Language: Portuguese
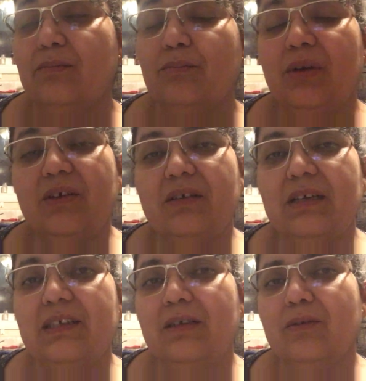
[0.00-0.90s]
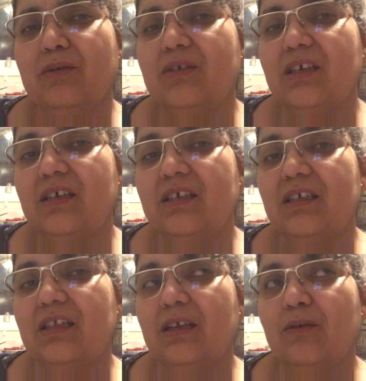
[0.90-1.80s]
mas assim, eu não sei
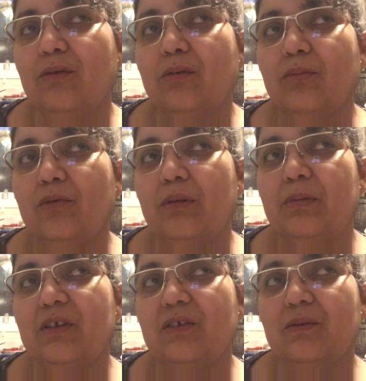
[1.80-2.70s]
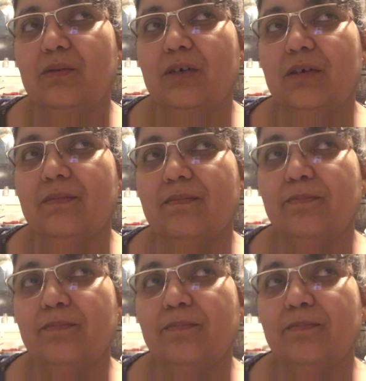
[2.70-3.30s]
se tem como a pessoa.